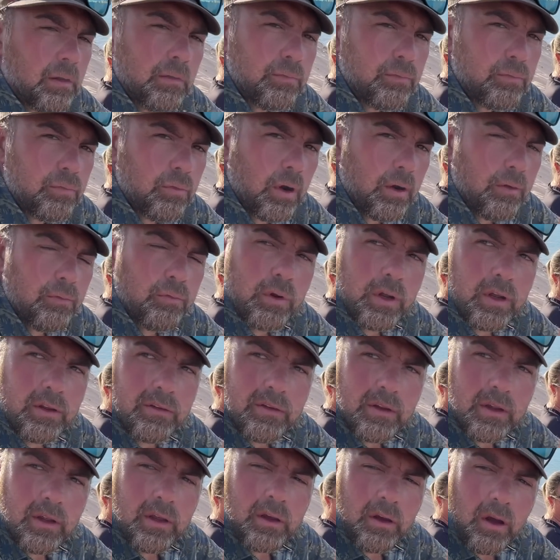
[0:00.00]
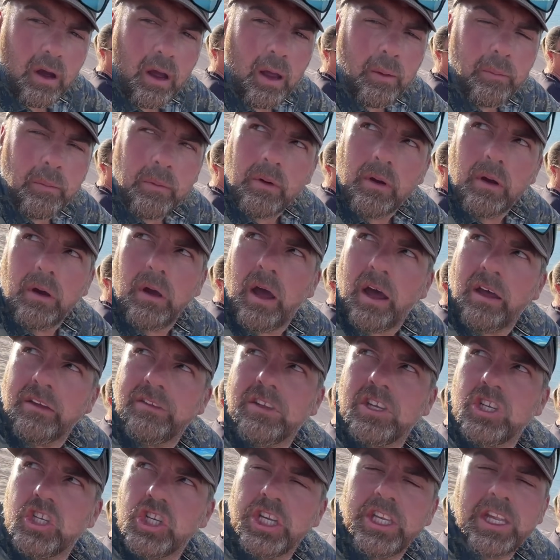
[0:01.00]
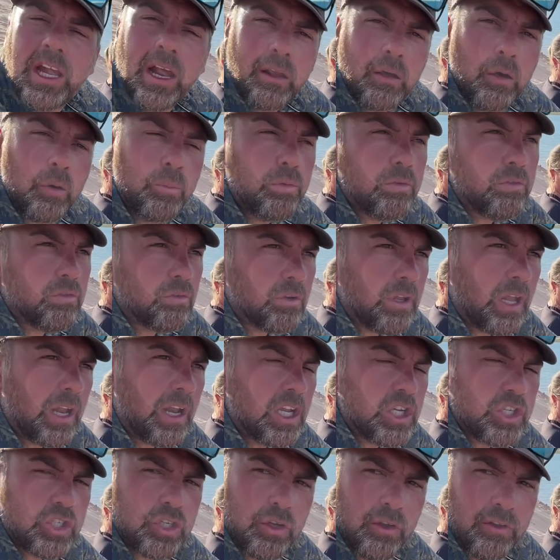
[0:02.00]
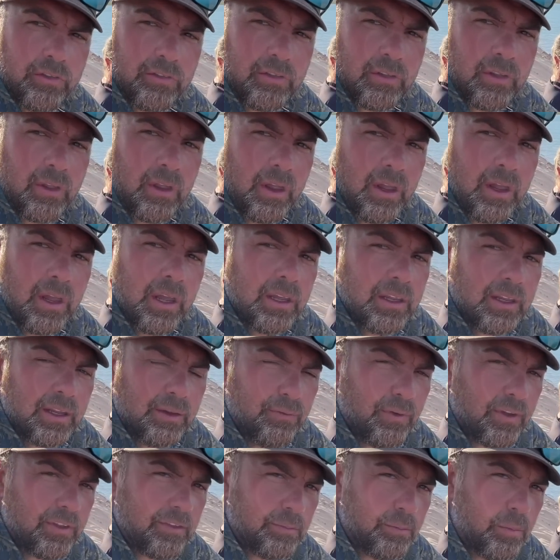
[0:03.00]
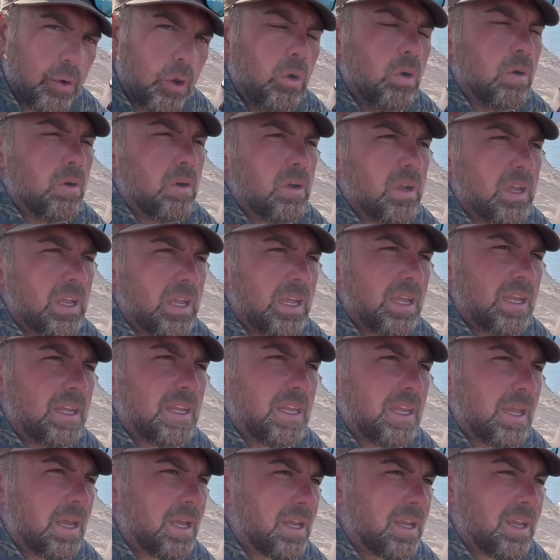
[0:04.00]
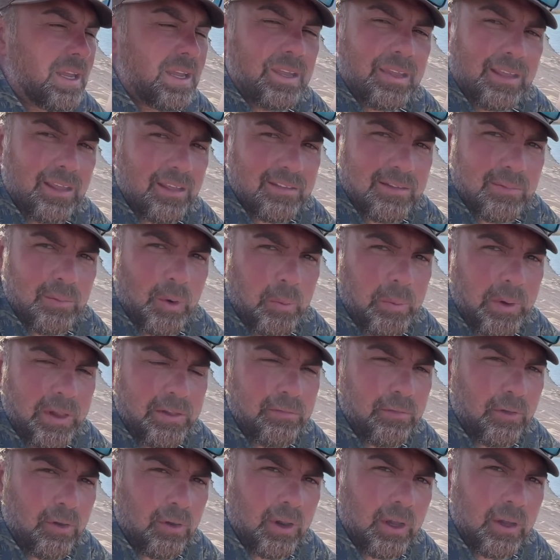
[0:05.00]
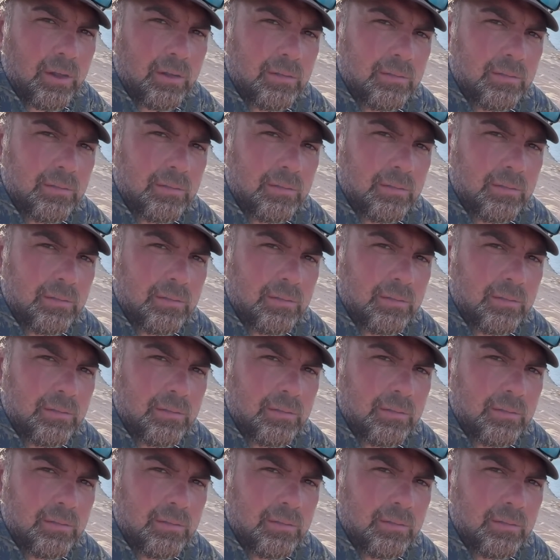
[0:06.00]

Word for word: faut avouer que c'est quand même assez génial. En plus, on a la chance qu'il fasse beau et qu'il n'y a quasiment pas de vent là.